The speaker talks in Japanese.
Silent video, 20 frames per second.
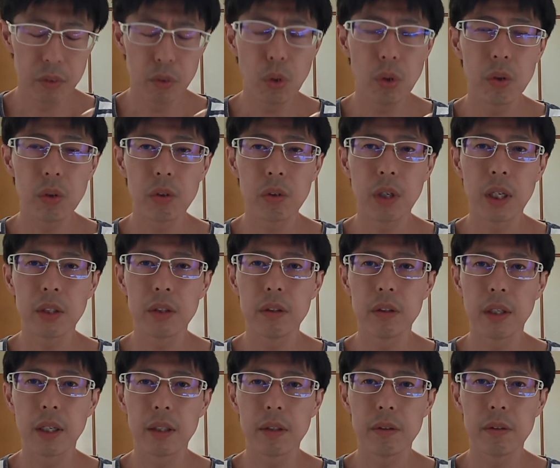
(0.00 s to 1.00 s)
ど、あ、
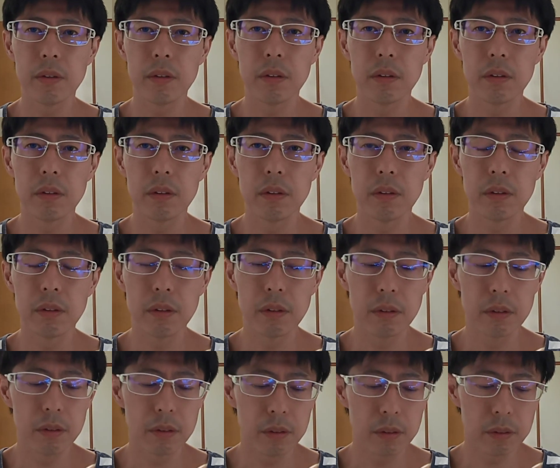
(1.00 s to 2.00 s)
あ
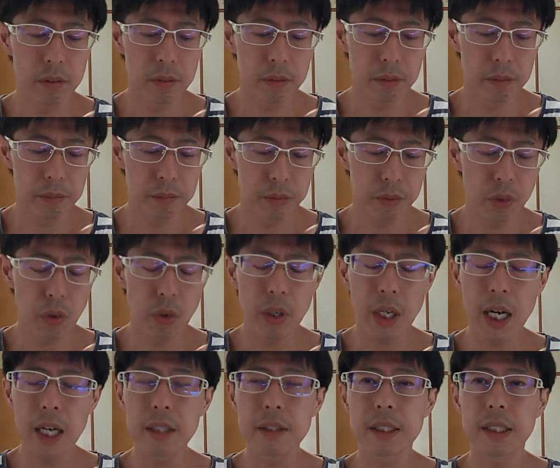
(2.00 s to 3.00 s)
の動
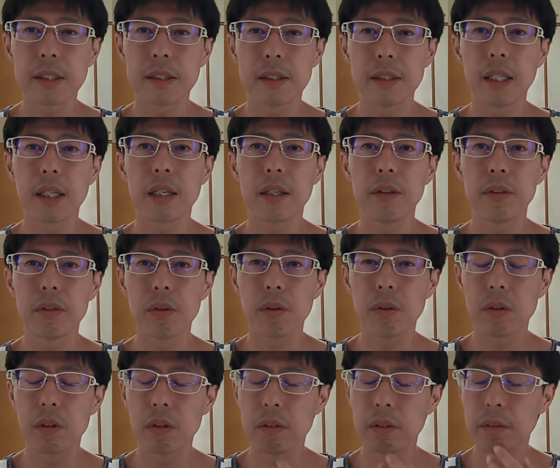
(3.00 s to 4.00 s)
画アクセスできると
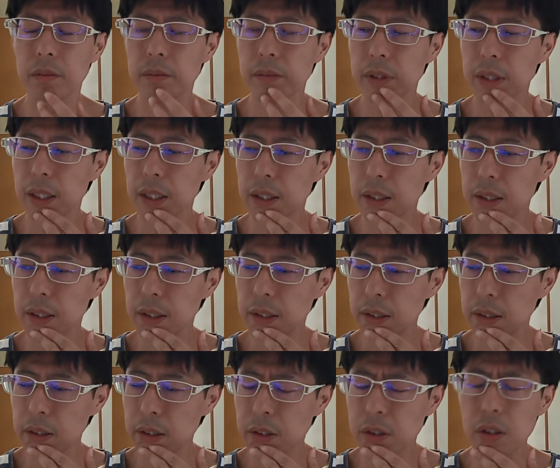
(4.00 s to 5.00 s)
ころ
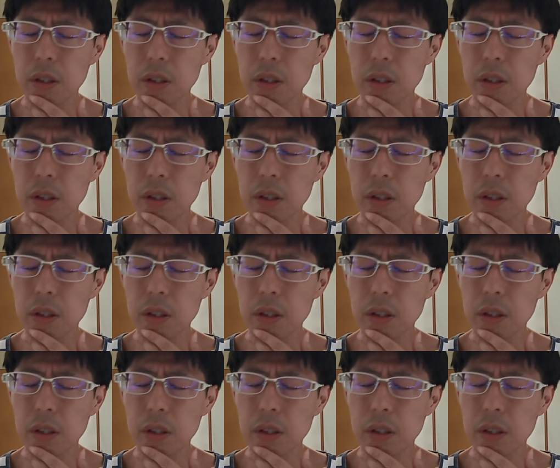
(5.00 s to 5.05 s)
で、